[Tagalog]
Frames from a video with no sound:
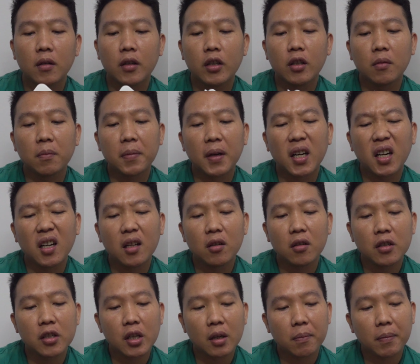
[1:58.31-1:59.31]
Yung parang
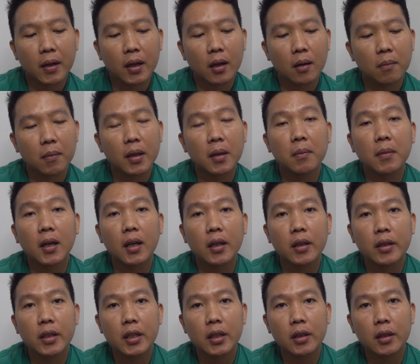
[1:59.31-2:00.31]
ano siya, parang may
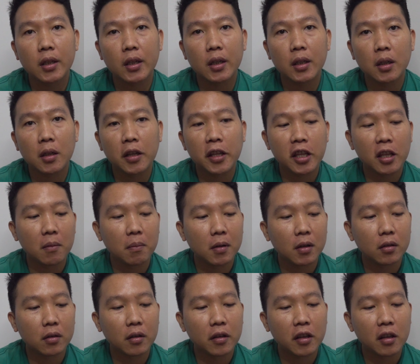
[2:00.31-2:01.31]
mga details
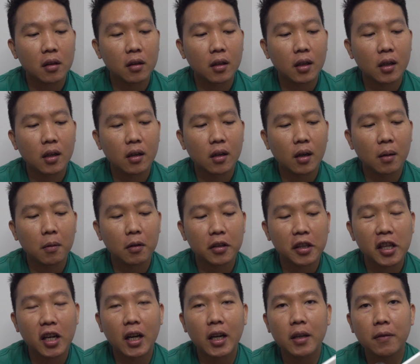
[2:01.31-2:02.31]
about uh, about
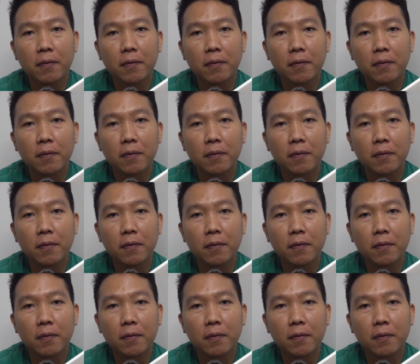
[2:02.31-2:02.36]
sa